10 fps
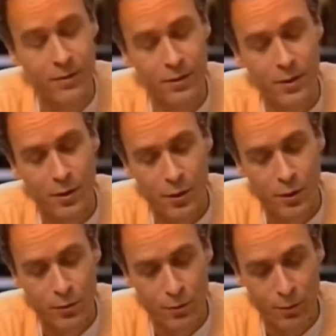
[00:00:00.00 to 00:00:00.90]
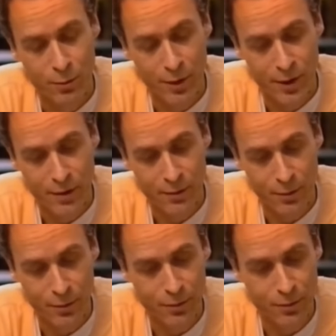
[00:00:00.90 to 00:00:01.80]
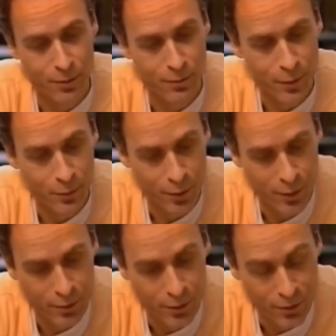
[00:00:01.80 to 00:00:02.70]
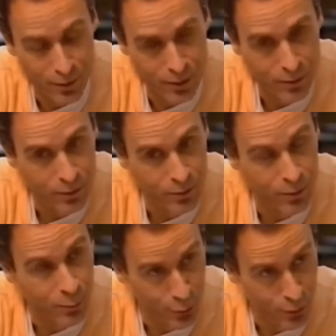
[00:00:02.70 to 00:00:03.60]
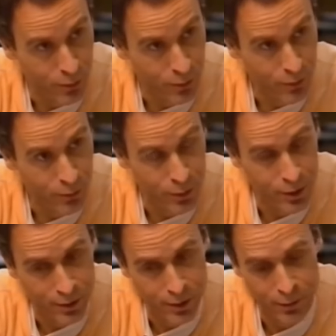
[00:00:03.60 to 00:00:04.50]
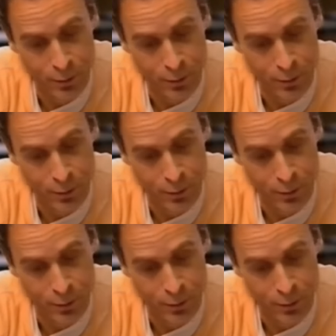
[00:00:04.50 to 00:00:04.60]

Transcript: w łańcuchu zdarzeń, które doprowadziły do gwałtów i morderstw.